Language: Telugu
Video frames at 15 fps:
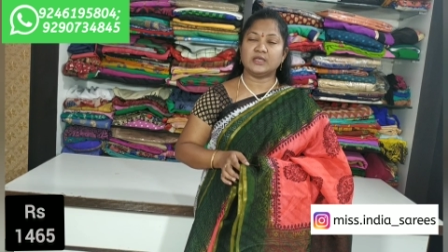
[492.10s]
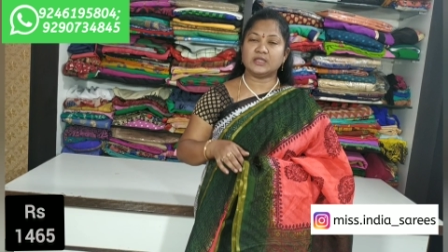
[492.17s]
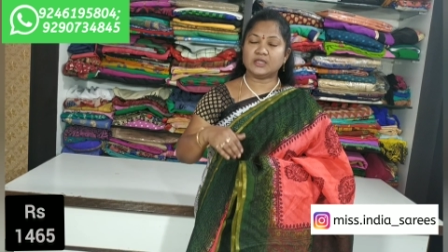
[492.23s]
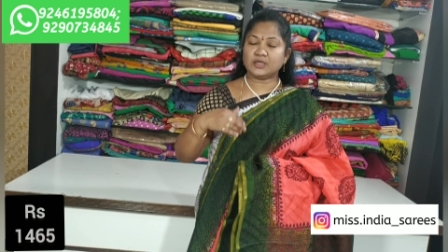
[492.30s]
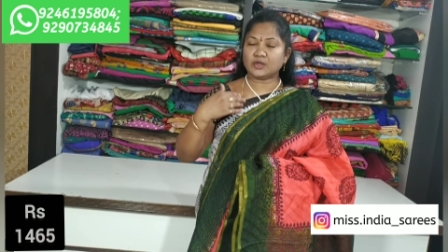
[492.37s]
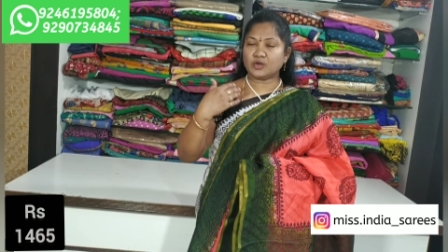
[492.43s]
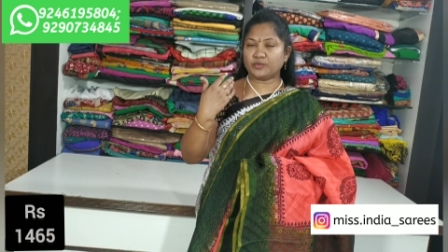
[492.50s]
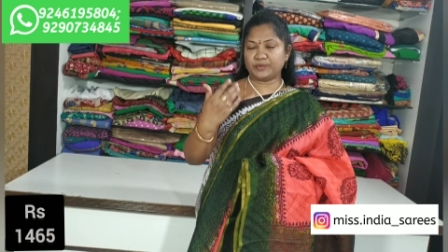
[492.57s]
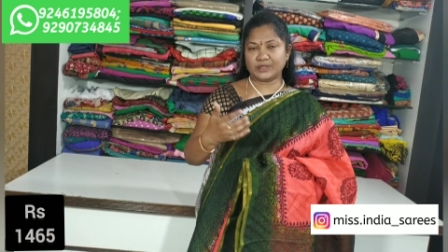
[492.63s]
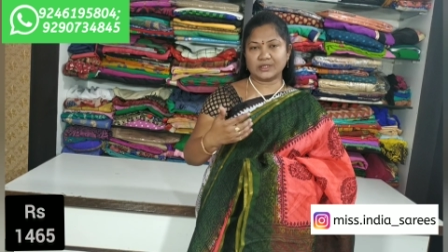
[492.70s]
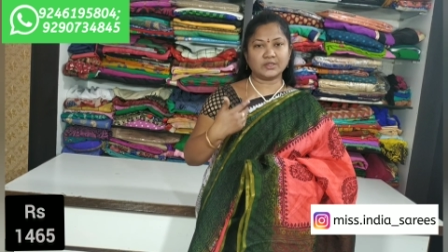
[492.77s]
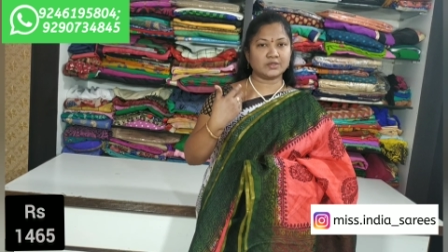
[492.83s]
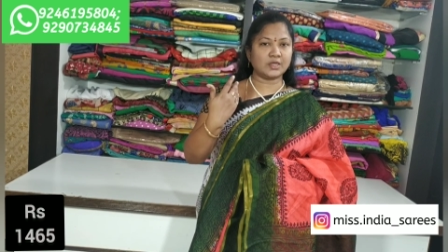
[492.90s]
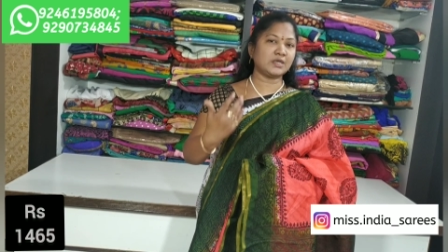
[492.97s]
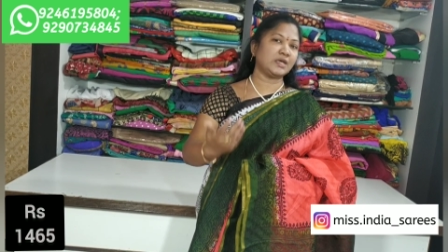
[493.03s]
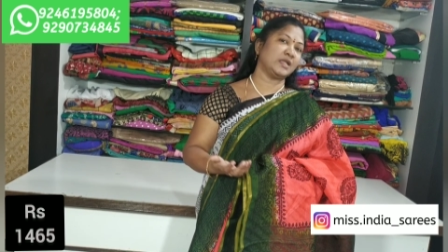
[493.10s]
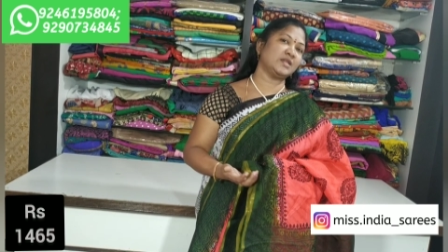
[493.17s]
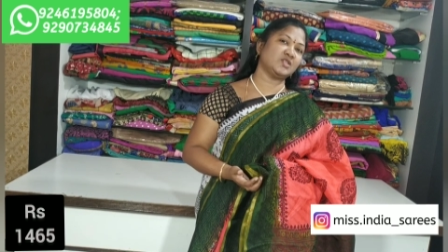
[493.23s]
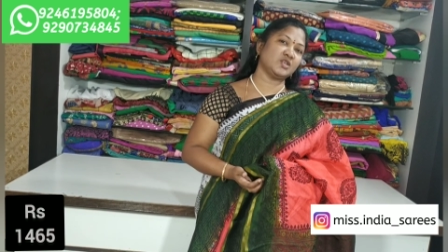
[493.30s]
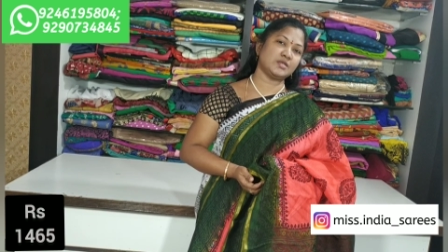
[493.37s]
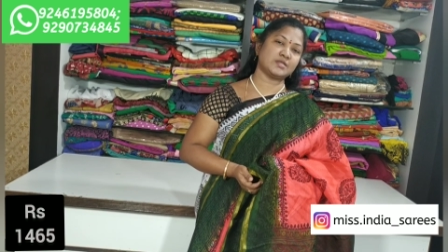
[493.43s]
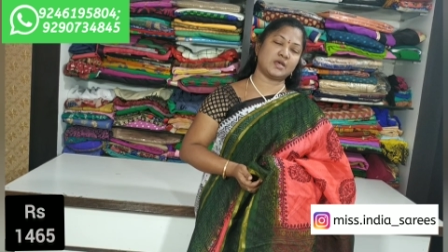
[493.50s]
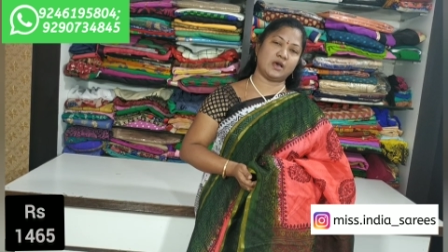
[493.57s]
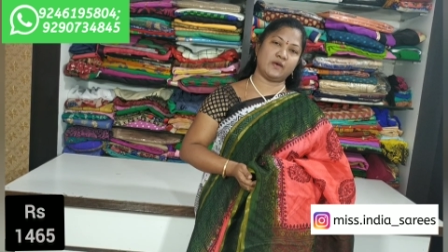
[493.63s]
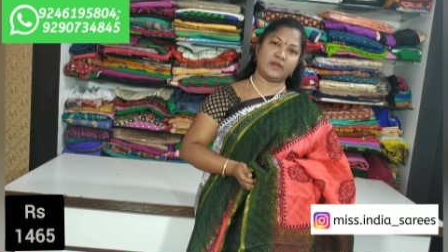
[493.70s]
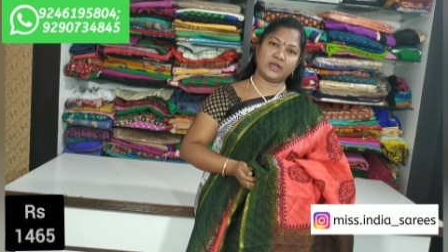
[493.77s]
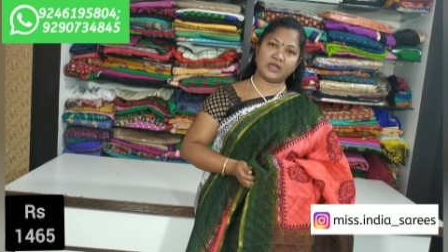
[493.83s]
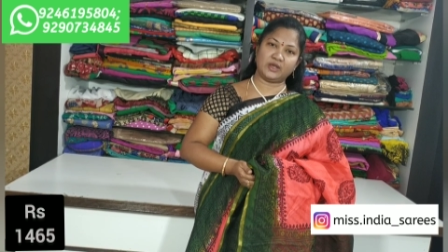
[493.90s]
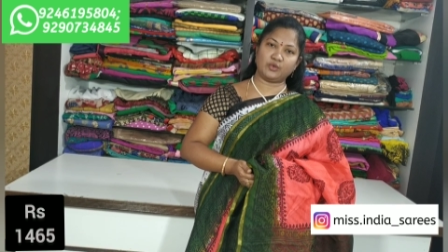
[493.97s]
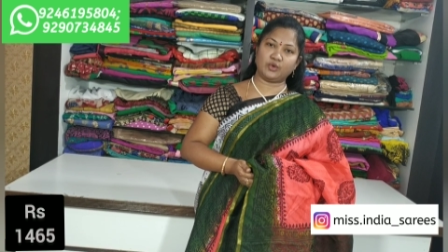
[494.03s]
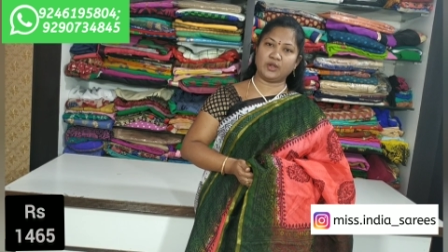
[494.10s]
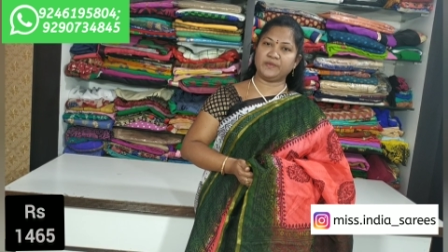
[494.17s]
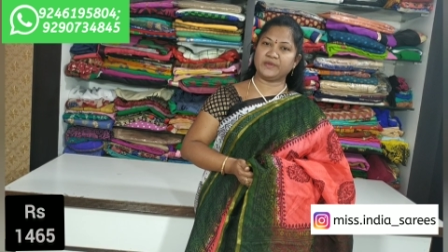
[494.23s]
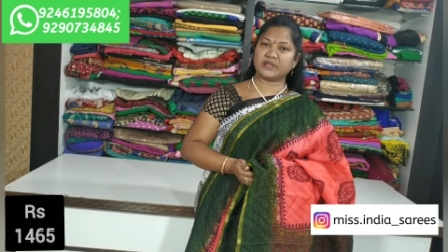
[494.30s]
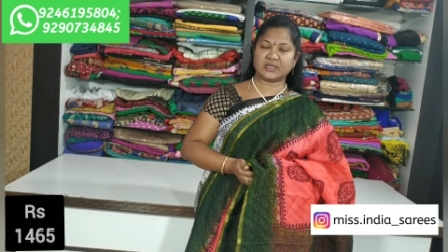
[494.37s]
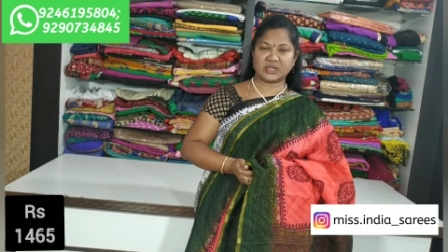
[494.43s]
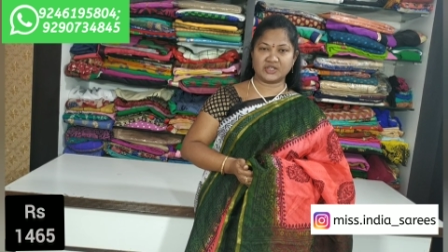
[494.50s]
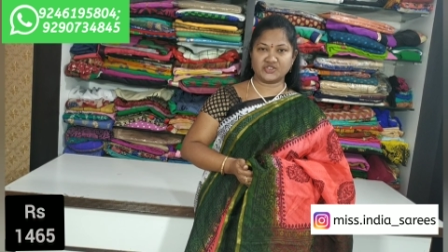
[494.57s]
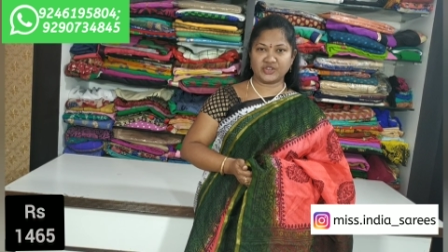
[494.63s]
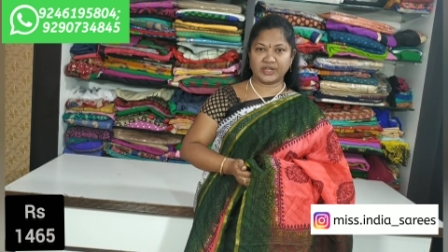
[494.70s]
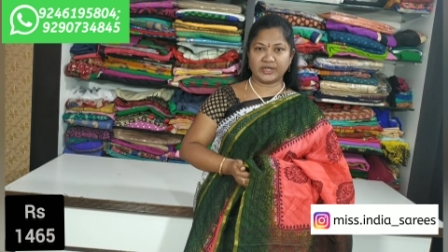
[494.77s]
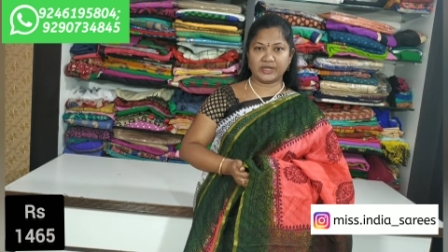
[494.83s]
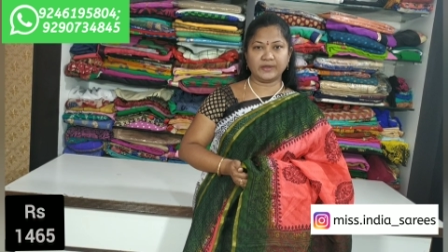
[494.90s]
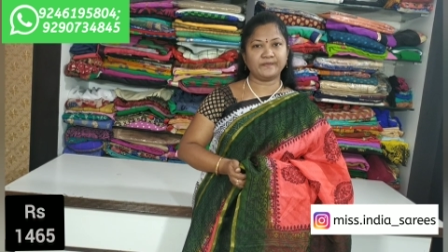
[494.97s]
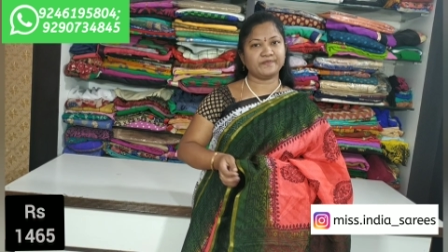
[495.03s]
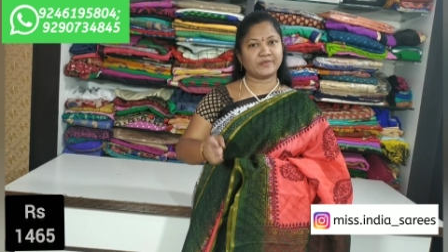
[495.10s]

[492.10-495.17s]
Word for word: దీంట్లో మీకు ఇంకో కలర్ చాయిస్ కావాలన్నా కూడా మీరు సెండ్ చేయండి